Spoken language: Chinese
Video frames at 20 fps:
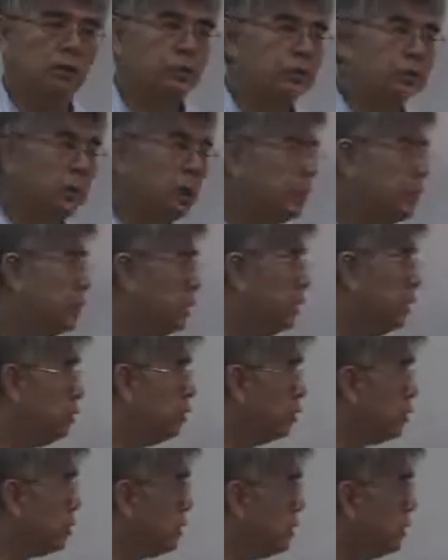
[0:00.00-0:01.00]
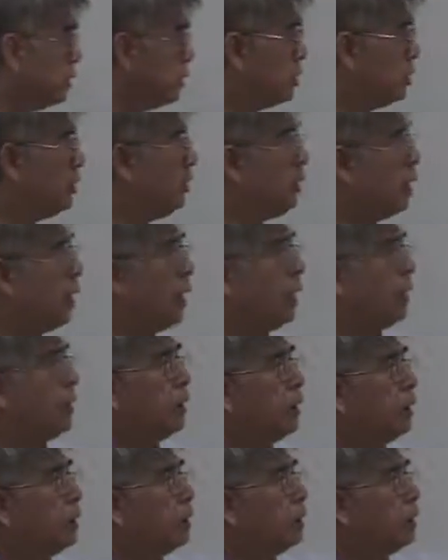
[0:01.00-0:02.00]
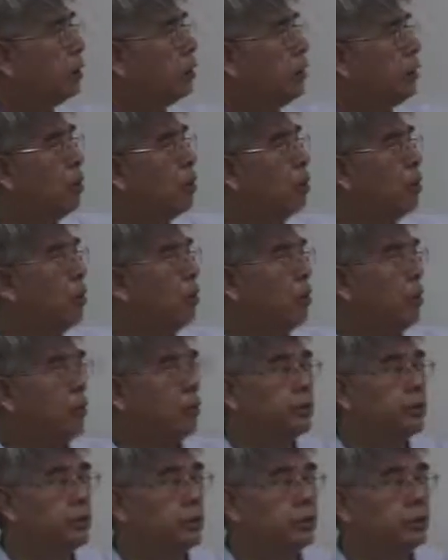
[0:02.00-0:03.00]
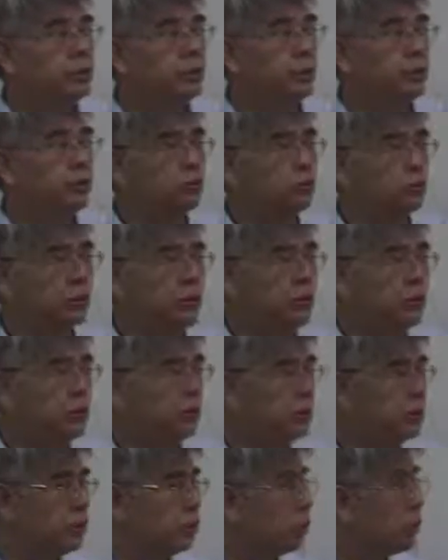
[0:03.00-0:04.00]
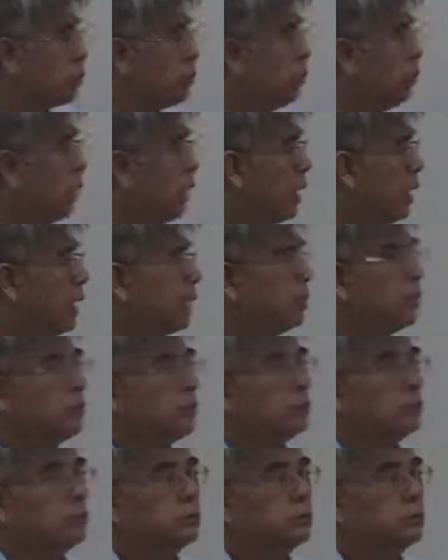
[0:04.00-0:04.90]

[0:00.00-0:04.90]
事实上，你去解释 Y，你透过某一些自变量来解释这个 Y。